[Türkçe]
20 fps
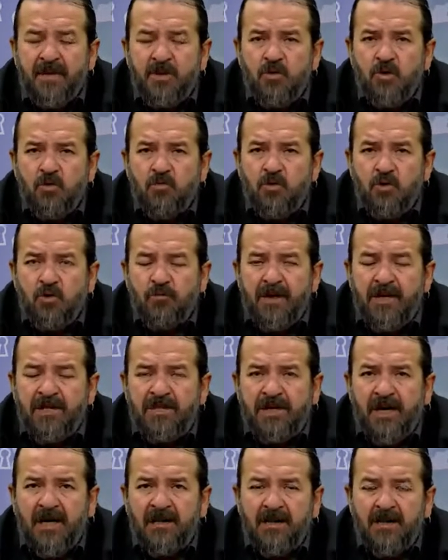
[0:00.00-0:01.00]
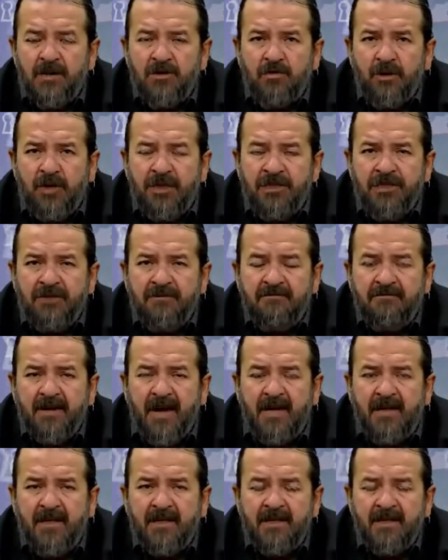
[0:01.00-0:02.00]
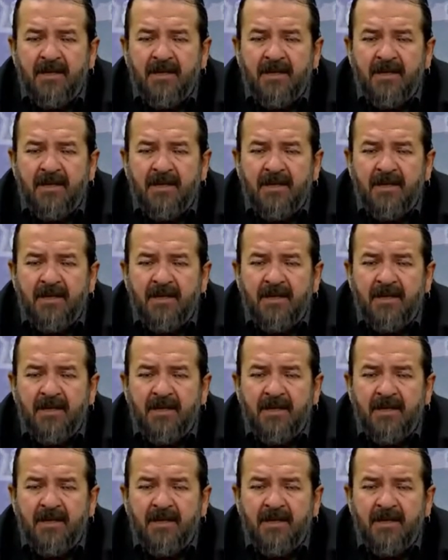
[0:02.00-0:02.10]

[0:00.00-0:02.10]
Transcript: Cumhurbaşkanlığı süreci var.